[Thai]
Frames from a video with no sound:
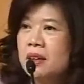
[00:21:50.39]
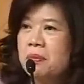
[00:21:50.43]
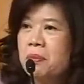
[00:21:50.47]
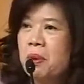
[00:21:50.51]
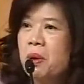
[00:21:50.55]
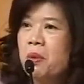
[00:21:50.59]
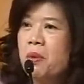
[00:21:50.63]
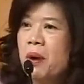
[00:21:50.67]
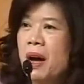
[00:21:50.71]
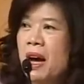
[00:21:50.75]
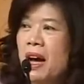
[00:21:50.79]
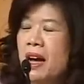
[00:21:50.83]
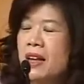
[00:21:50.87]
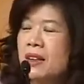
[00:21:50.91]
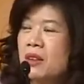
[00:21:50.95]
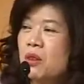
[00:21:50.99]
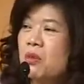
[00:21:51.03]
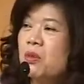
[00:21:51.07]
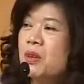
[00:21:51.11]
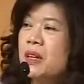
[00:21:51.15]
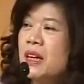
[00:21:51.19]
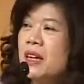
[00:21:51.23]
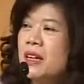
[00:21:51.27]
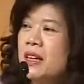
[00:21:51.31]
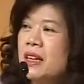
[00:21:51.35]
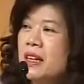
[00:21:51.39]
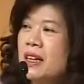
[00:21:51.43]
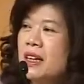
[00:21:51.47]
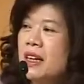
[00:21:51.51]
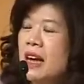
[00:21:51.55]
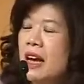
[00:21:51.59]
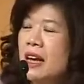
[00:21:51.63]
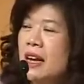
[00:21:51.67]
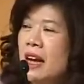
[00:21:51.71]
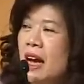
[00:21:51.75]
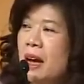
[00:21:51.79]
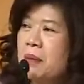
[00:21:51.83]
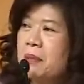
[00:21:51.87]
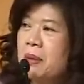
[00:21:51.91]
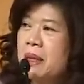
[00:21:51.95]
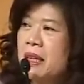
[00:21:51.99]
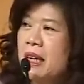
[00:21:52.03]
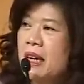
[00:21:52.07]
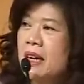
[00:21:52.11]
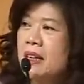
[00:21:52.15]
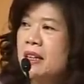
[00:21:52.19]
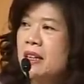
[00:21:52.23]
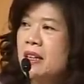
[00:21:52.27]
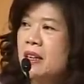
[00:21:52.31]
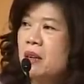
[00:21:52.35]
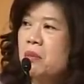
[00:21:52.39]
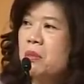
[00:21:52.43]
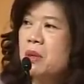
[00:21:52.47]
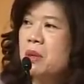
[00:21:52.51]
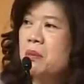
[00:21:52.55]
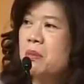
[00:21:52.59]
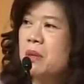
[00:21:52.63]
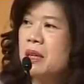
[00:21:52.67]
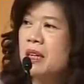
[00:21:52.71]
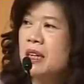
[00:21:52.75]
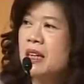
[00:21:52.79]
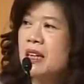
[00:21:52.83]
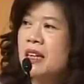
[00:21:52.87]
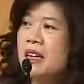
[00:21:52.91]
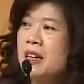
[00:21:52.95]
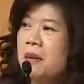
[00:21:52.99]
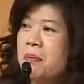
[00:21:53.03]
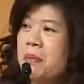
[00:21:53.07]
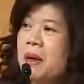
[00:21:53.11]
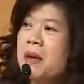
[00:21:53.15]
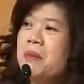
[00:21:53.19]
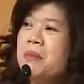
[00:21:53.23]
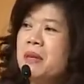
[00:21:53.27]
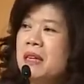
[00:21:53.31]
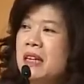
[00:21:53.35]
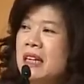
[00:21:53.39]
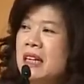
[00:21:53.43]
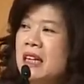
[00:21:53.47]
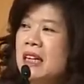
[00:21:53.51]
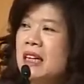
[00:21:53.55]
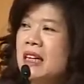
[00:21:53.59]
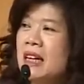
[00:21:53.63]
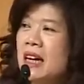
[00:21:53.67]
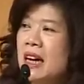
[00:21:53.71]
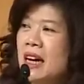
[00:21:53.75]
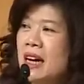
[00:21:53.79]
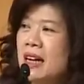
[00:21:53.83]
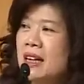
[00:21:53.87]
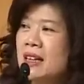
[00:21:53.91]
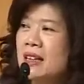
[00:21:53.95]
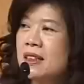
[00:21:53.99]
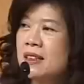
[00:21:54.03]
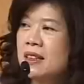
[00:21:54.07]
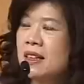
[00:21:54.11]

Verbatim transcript: เพราะว่าต้องเรียนนะคะหลายๆประเทศที่เขามีมินิกับไม่มินินะคะ